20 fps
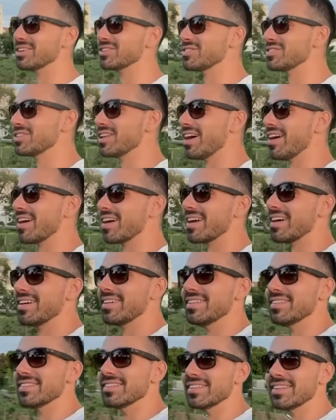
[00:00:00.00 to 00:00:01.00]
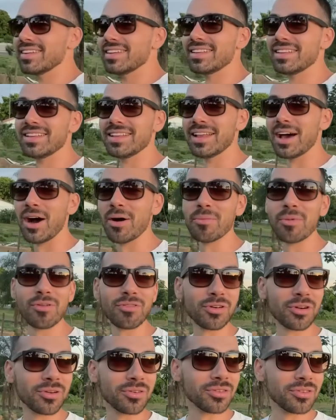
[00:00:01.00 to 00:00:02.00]
uns vídeos da hora. Não, meu
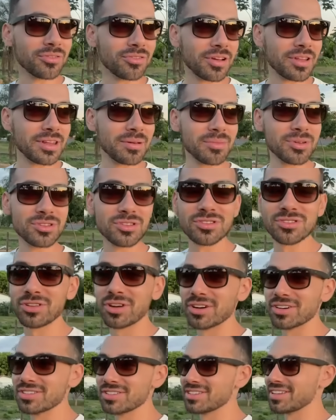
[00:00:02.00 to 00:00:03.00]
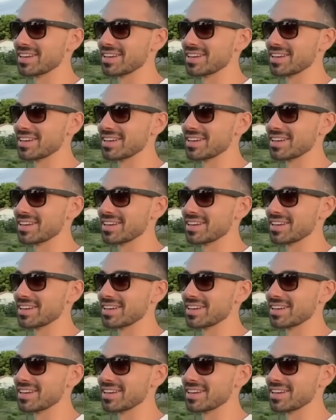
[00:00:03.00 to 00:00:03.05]
avô não, não vê nem meus stories. Tá